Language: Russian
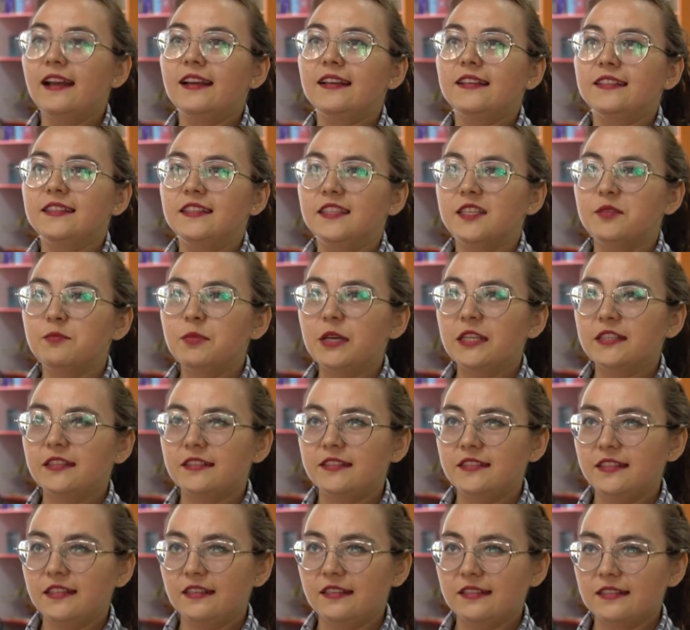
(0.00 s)
где ребята
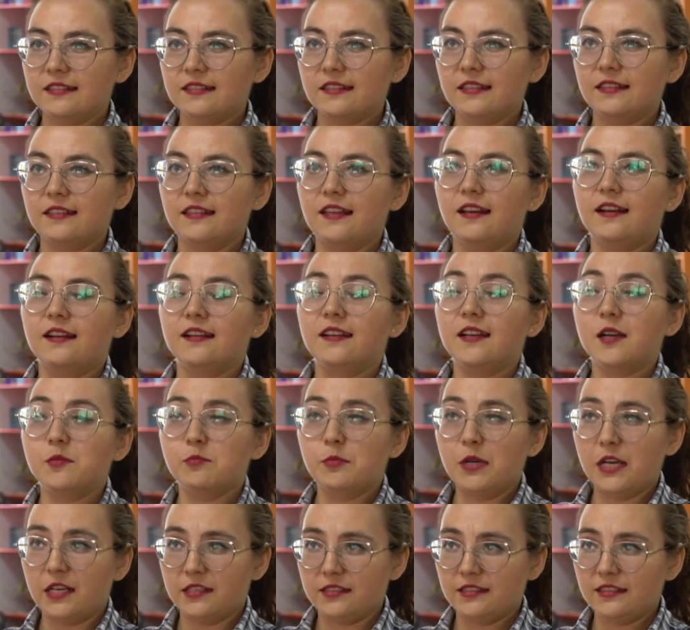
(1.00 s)
делятся на
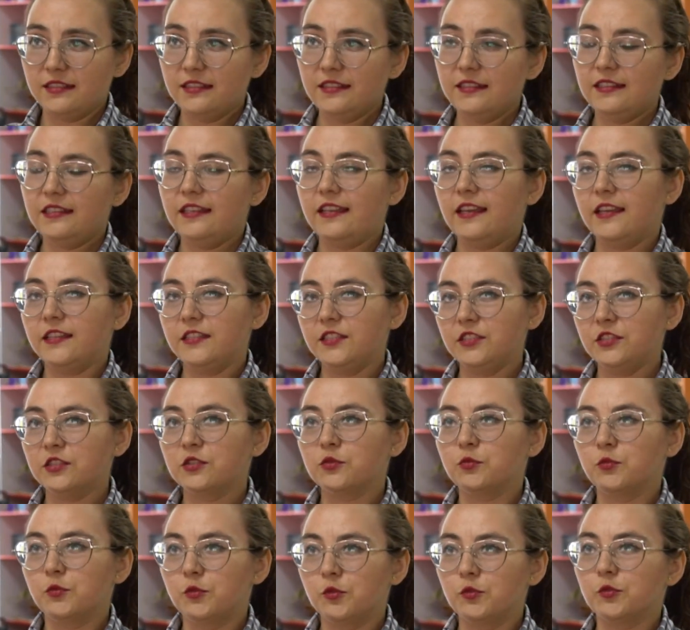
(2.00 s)
команды, и они
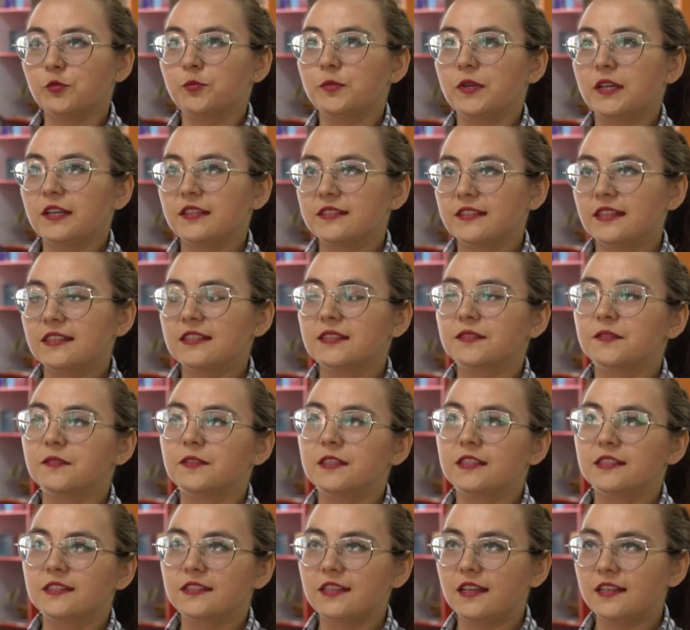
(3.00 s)
смогут показать
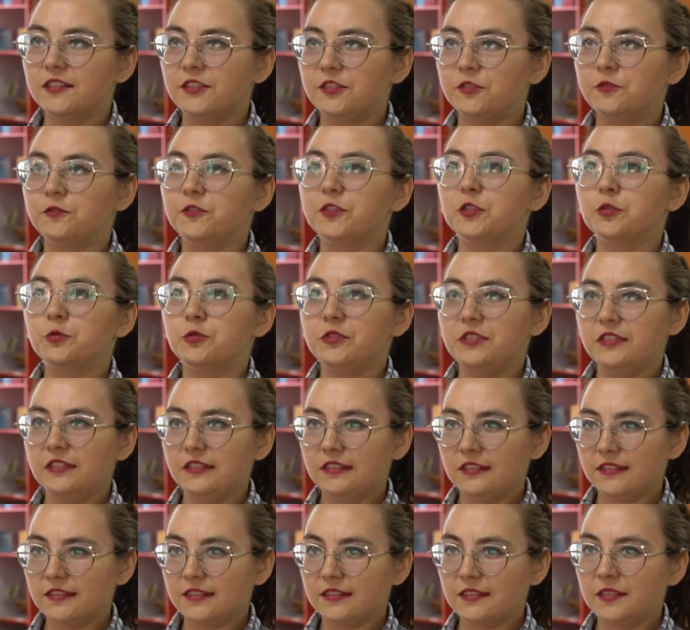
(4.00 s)
свои знания в
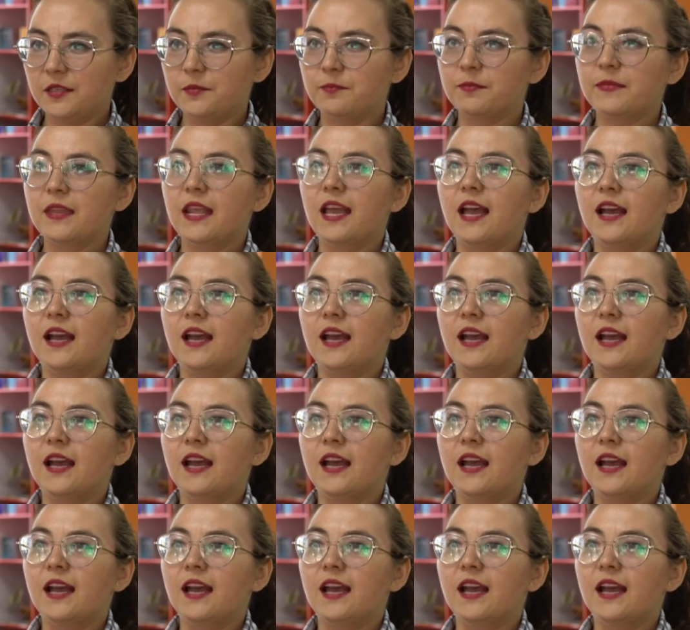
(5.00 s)
эрудиции,